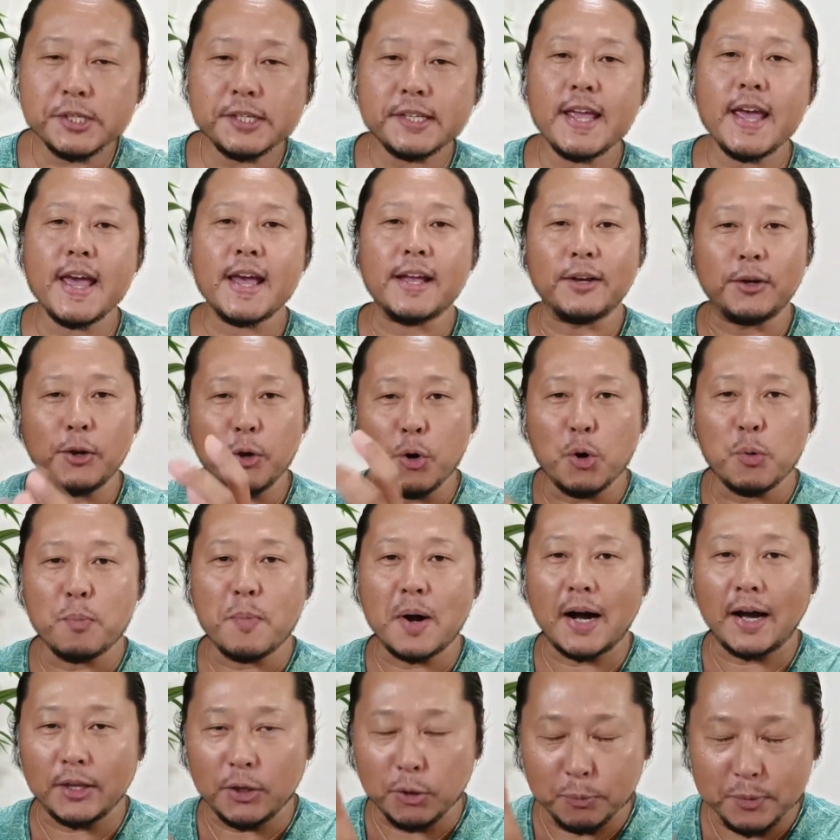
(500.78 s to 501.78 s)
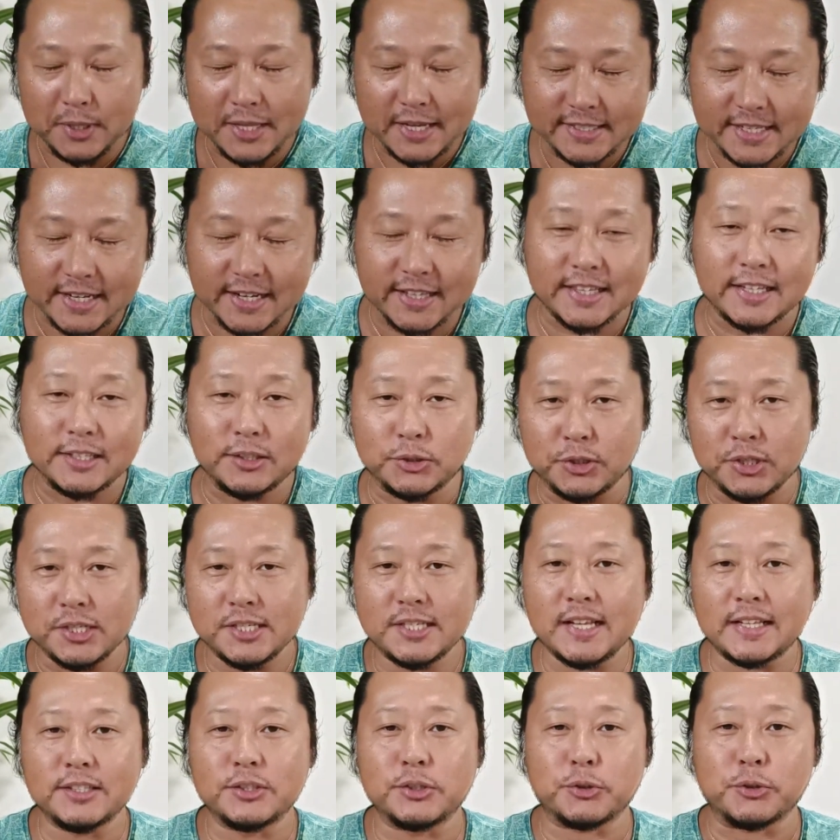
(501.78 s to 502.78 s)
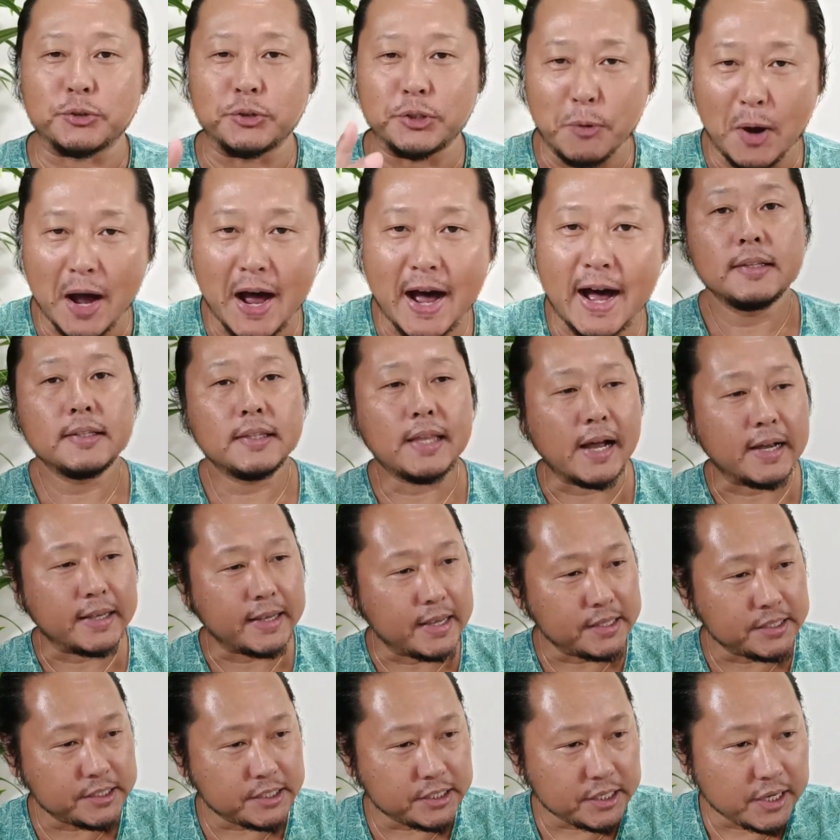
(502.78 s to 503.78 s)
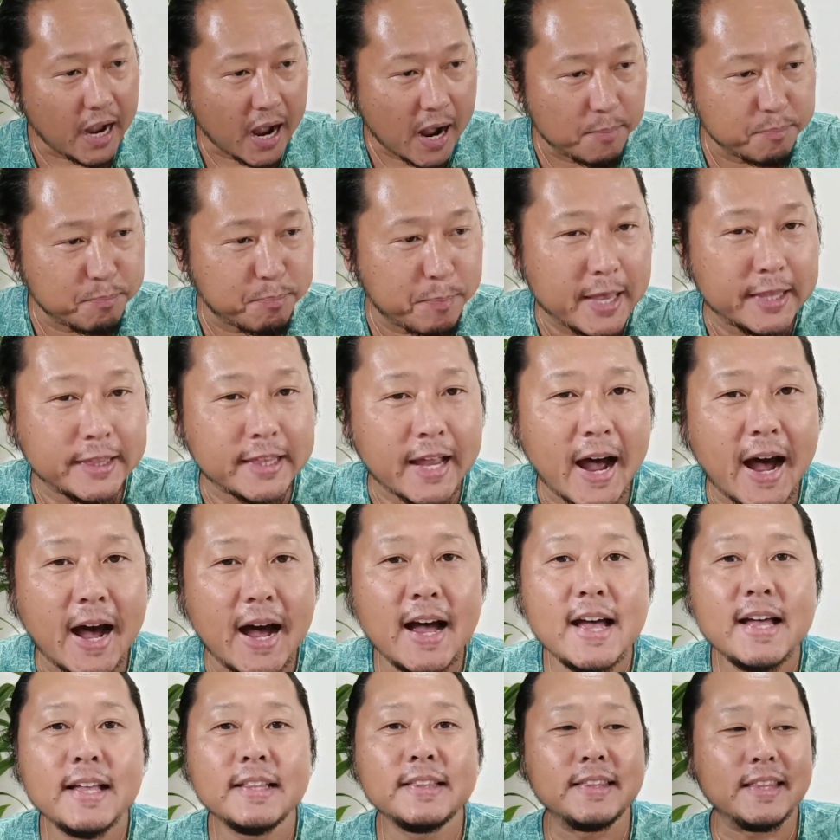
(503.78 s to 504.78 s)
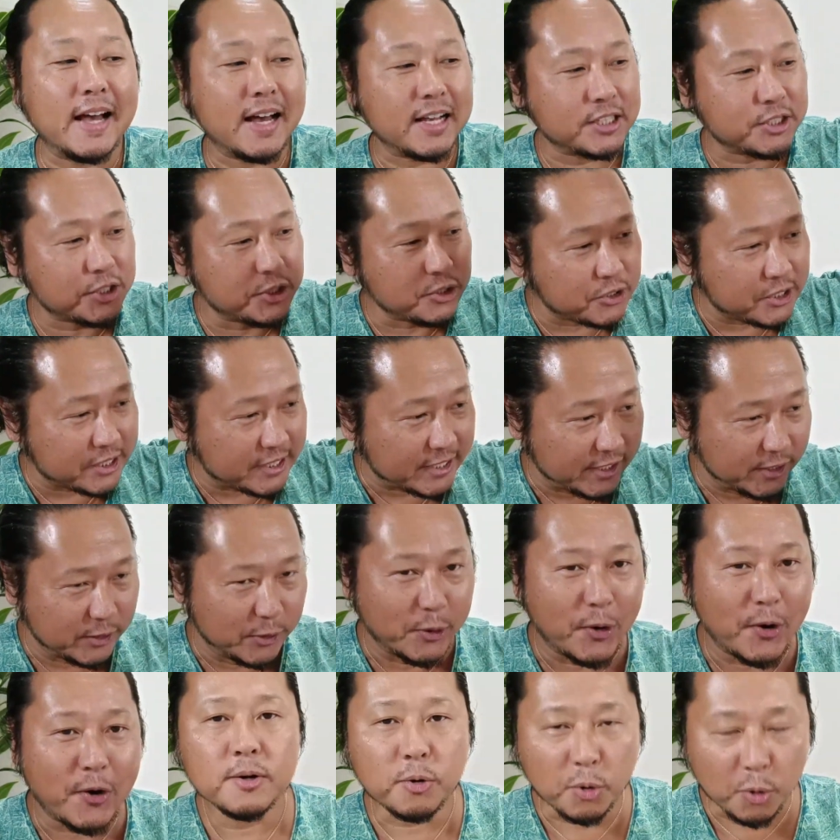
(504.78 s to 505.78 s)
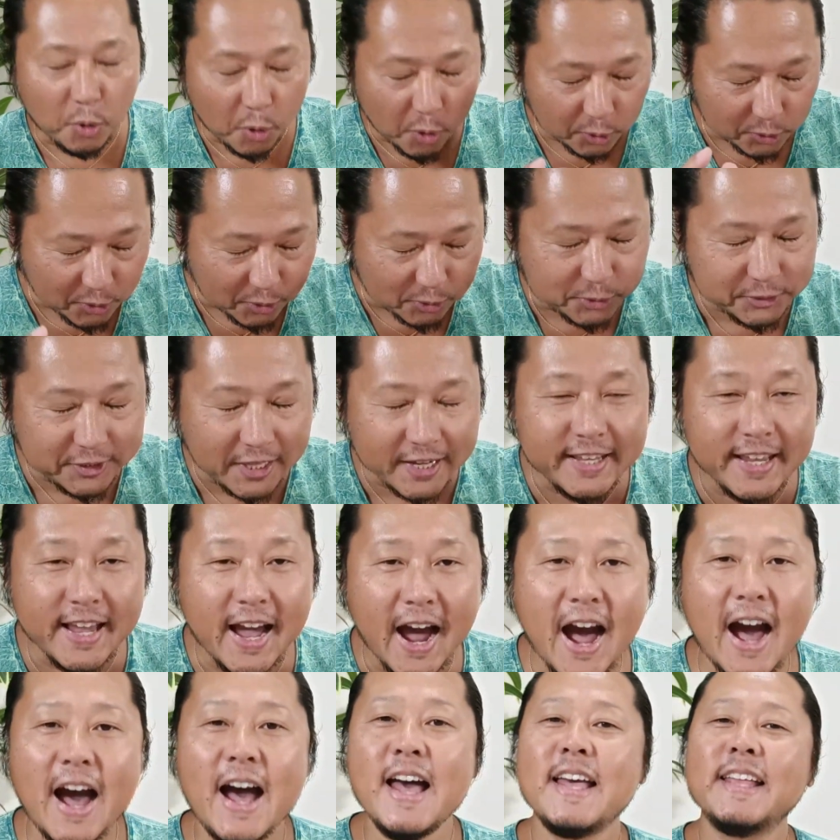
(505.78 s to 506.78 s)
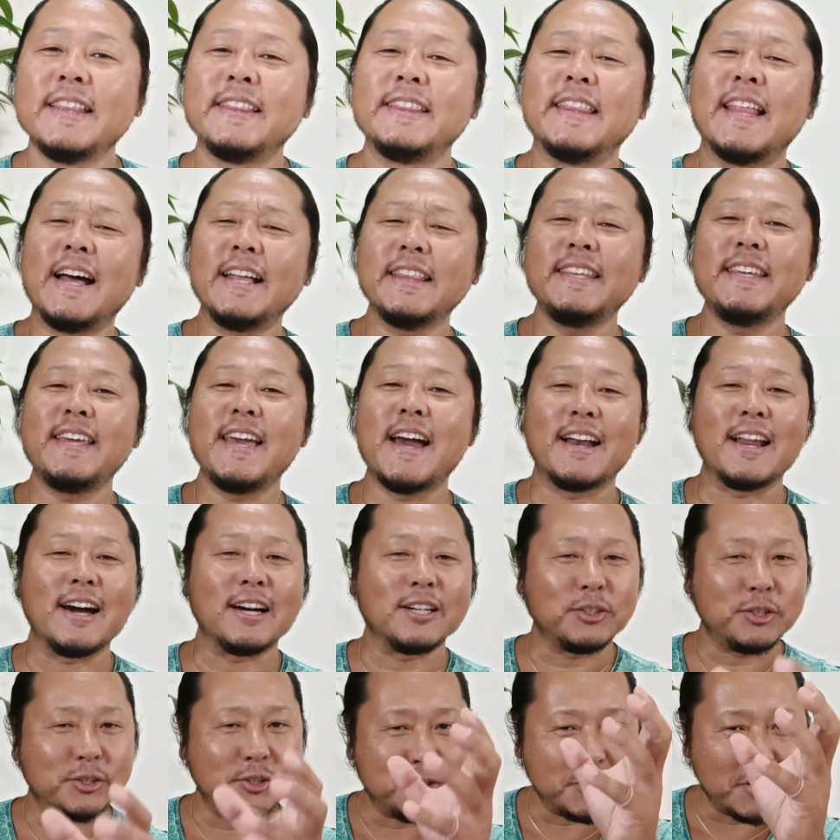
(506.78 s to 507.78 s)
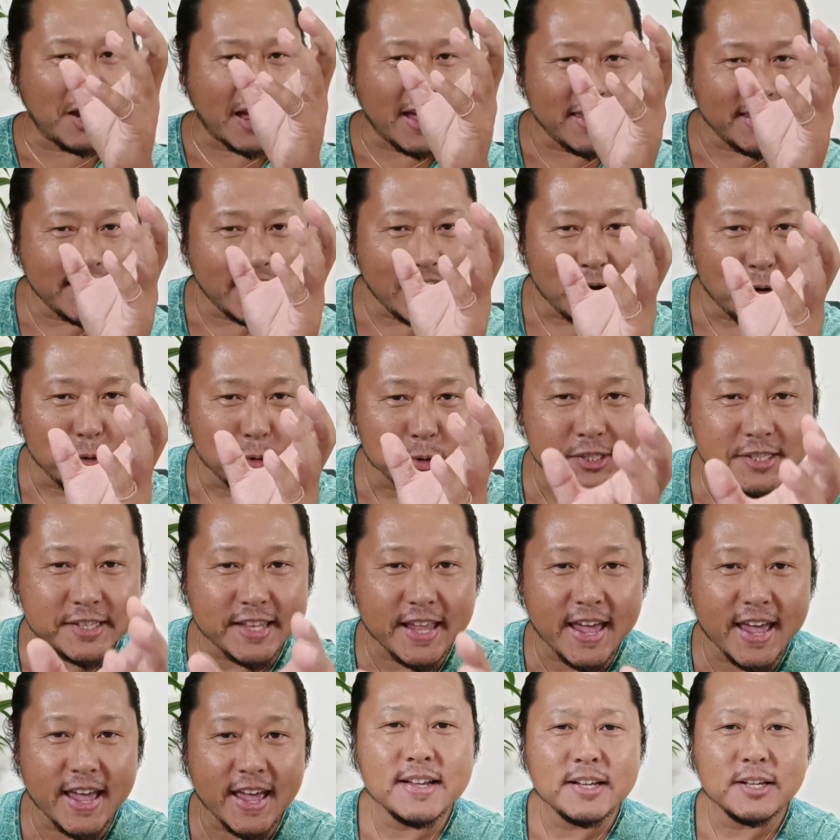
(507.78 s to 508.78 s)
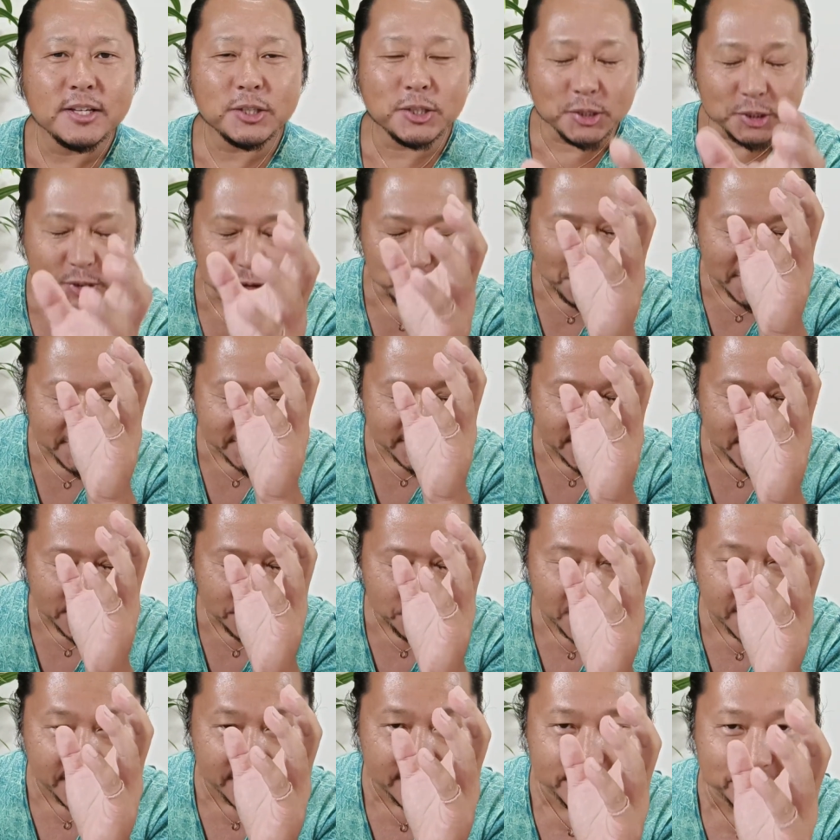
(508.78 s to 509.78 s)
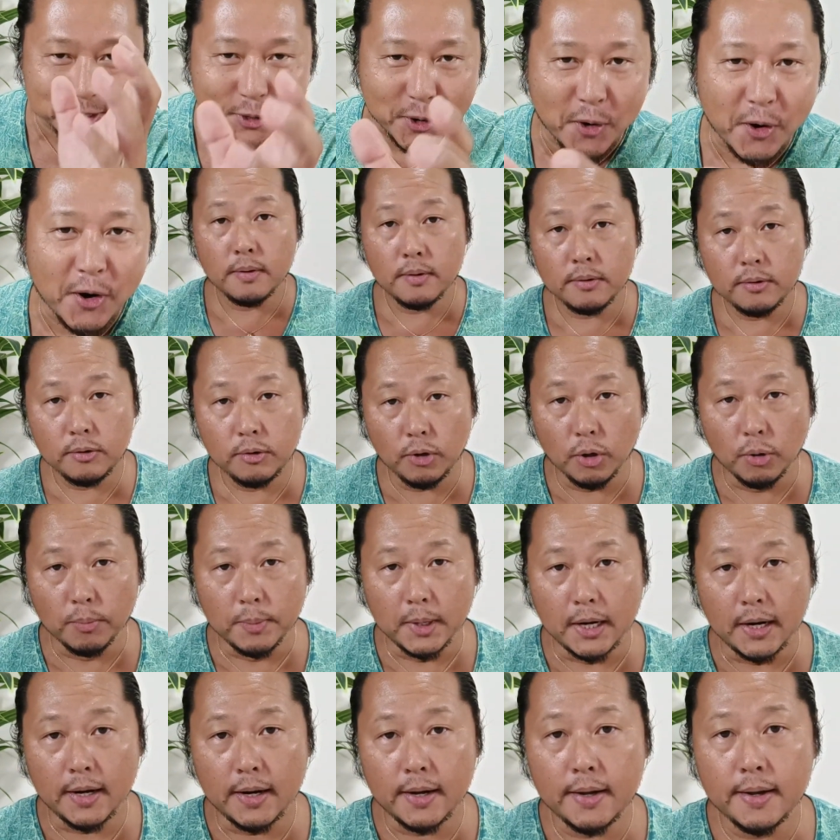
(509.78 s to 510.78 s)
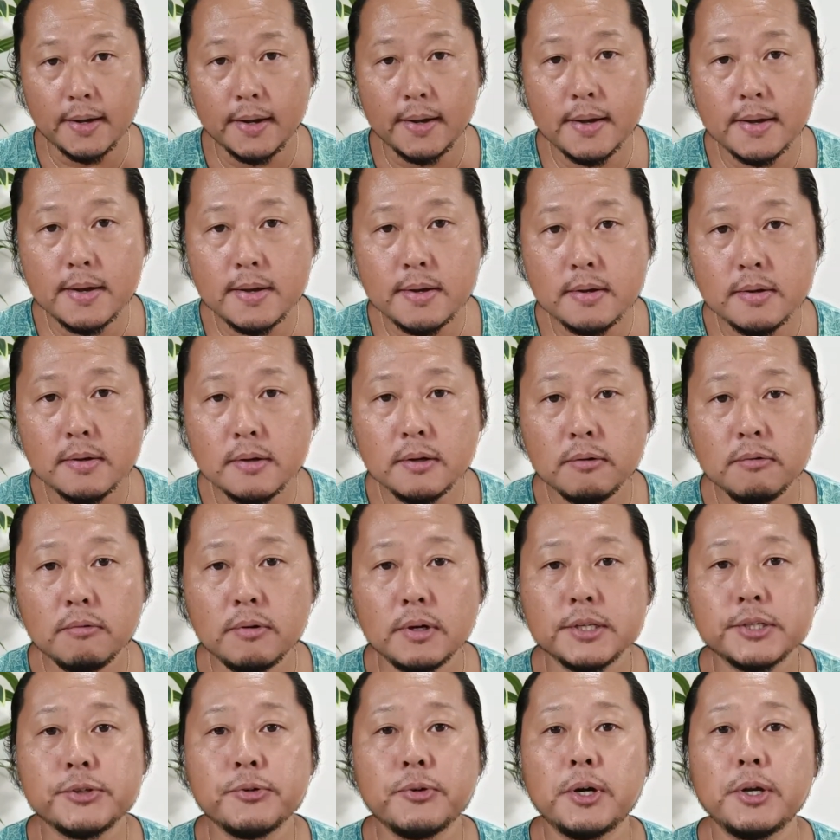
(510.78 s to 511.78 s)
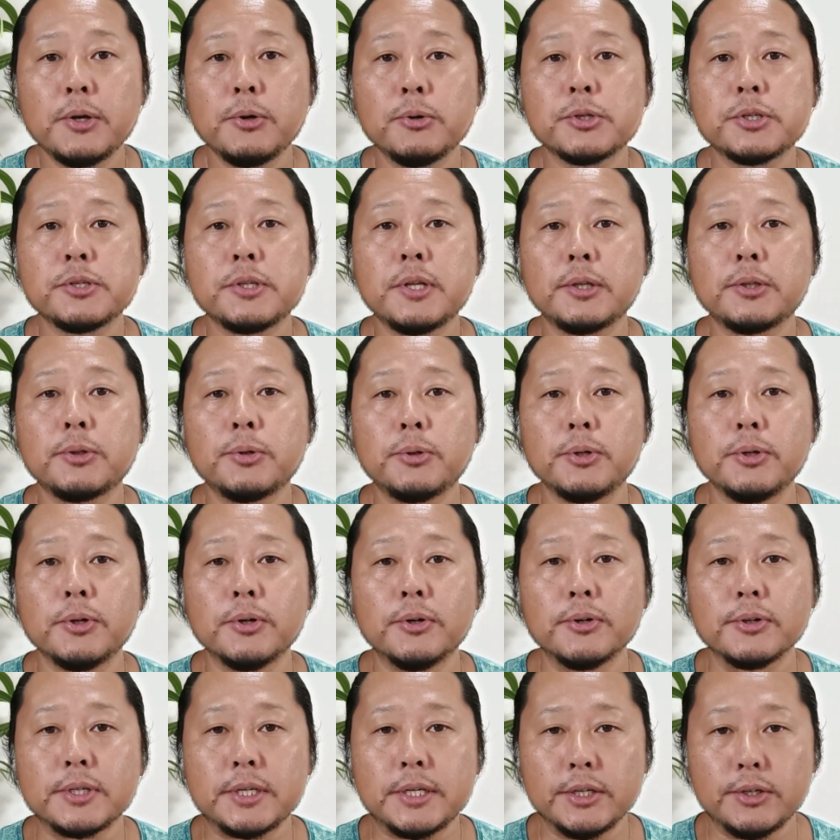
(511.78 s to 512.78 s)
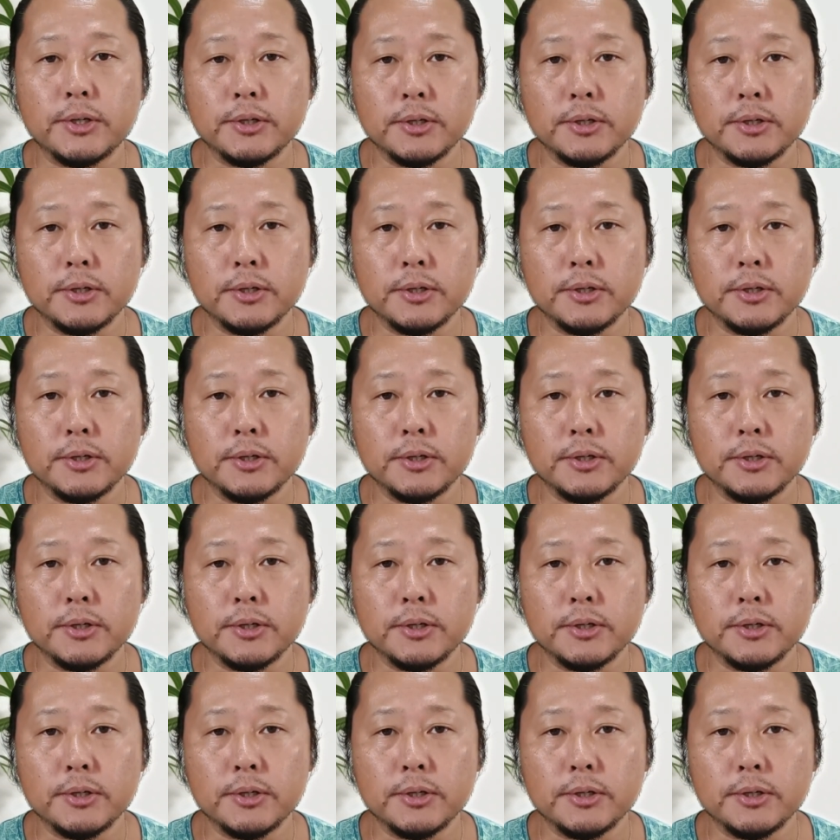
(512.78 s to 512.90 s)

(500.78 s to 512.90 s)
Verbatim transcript: うして、龍馬が呼び出された随山塾には、竹地半平太、那須慎吾。この二人が何やら暗い顔をして座っているわけですよ。龍馬、わしは吉田東洋を切